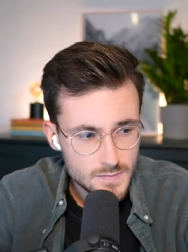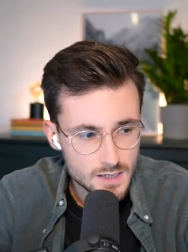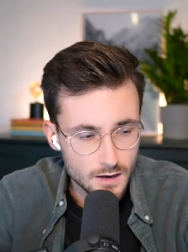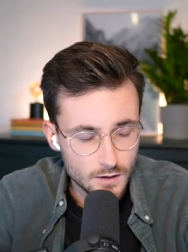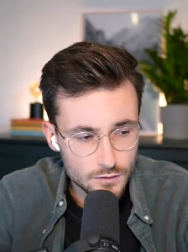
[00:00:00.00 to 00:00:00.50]

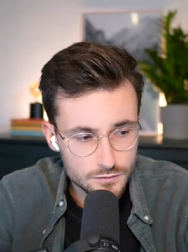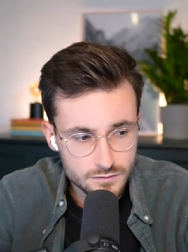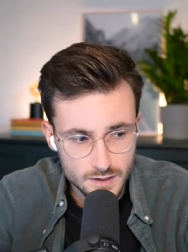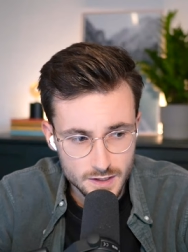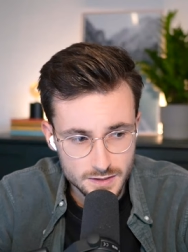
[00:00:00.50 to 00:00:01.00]

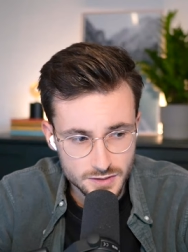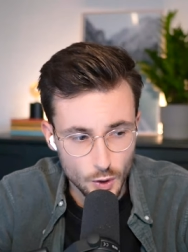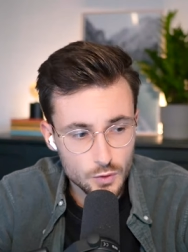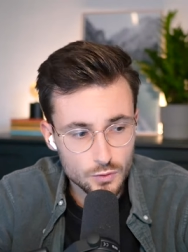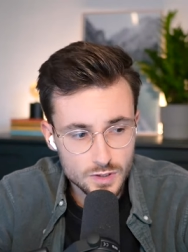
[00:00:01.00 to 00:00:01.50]
auf äh, die
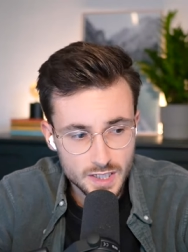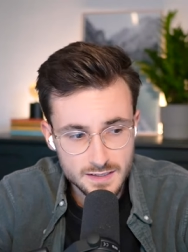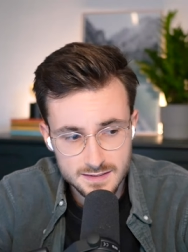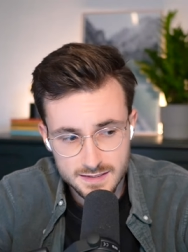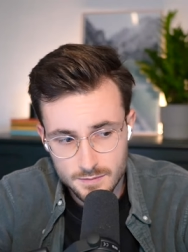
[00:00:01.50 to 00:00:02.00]

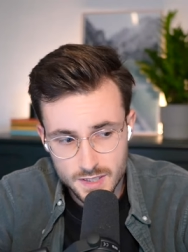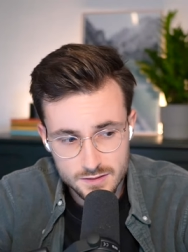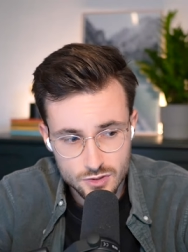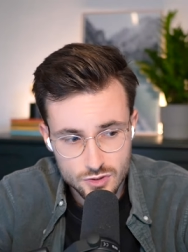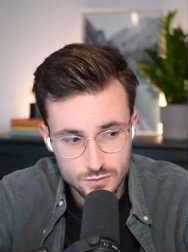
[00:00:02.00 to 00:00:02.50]
Euro-Krise
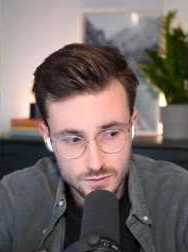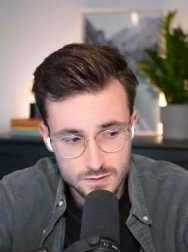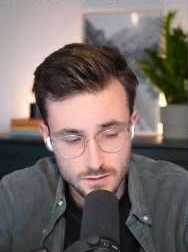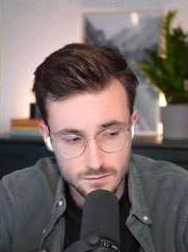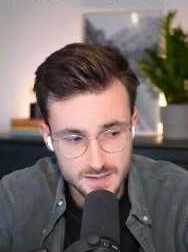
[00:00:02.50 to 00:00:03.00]
damals
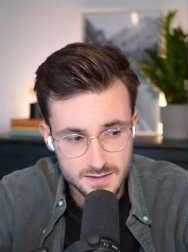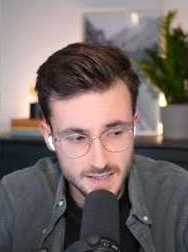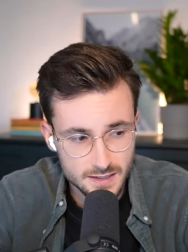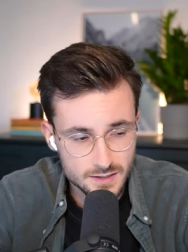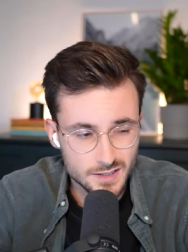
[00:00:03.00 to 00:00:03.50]
gestoßen und was ist
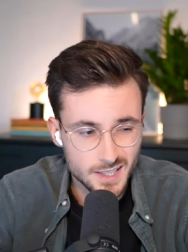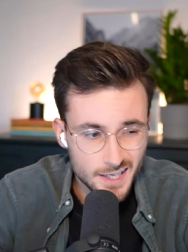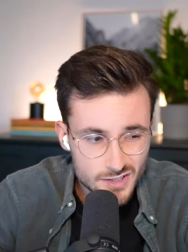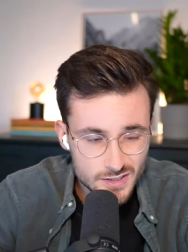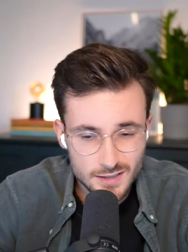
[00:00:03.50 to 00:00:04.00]
eigentlich in
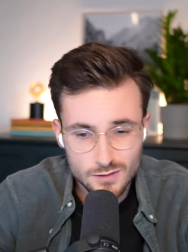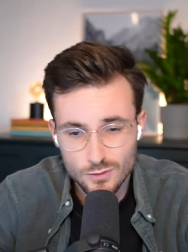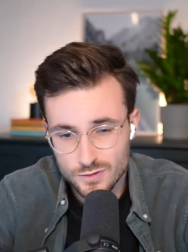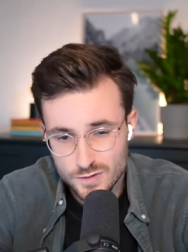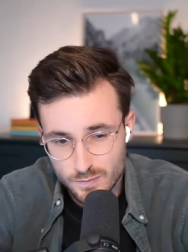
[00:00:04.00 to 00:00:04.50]
Griechenland los,